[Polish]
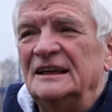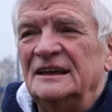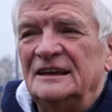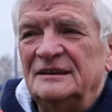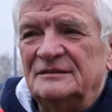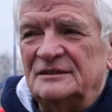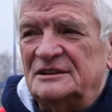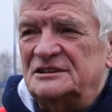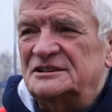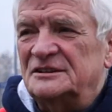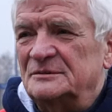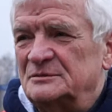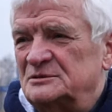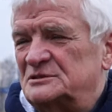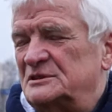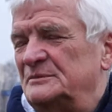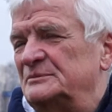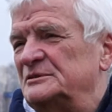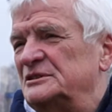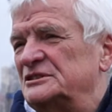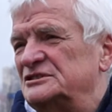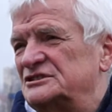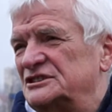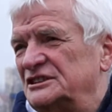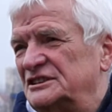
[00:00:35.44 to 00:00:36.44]
Właśnie można
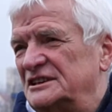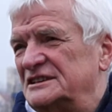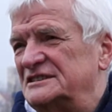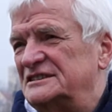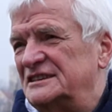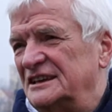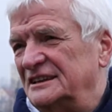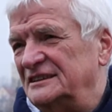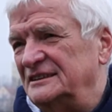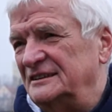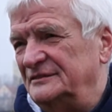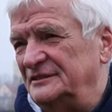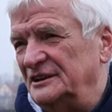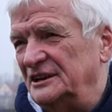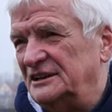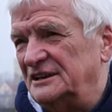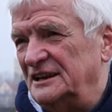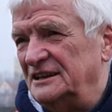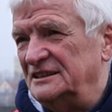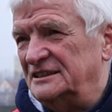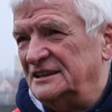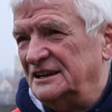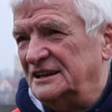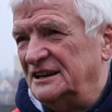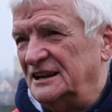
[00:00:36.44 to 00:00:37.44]
powiedzieć, że to jest jedna wielka
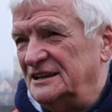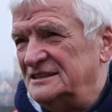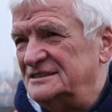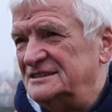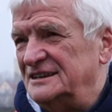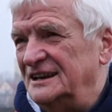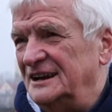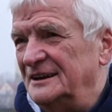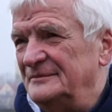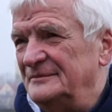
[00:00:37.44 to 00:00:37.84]
integracja.